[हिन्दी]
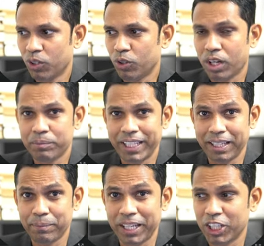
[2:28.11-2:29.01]
और आप
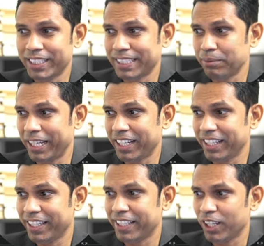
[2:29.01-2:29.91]
देख पा रहे जैसे मैंने
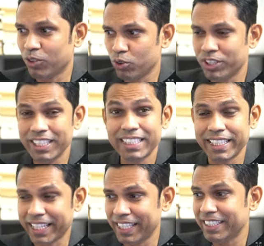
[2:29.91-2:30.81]
क्लिक किया कुछ ही
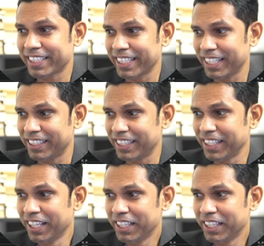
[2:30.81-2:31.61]
सेकेंड्स के अंदर